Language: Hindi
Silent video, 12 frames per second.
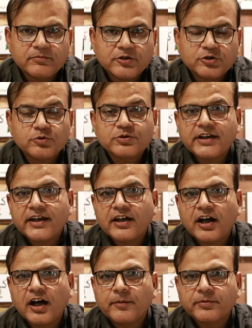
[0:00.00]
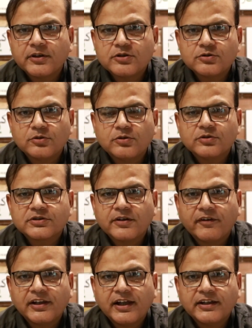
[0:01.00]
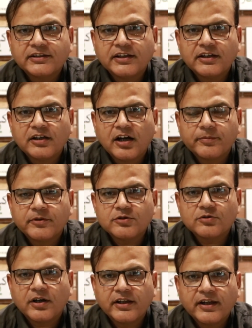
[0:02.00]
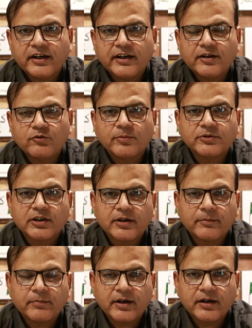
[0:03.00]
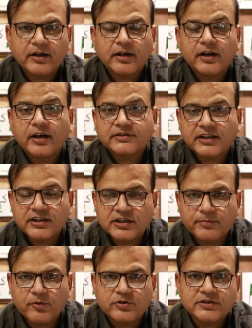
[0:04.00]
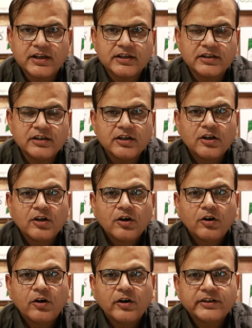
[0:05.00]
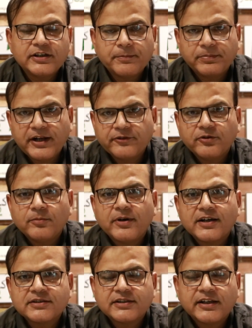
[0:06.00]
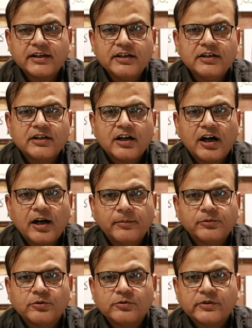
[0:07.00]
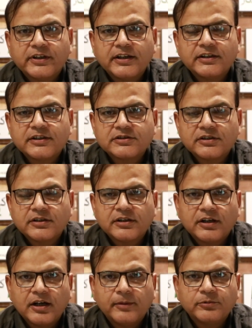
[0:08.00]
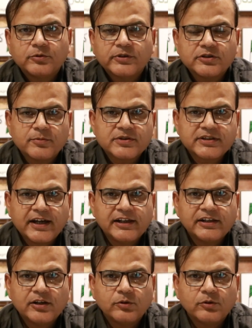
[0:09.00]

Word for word: इश्यूज़ हैं आपके जो सवाल हैं आपकी जो आरा है वो हम तक आसानी से पहुंच जाएगी और ये प्लेटफॉर्म हाजिर है आप लोगों के जैसे आप लोगों के जो मसाइल हैं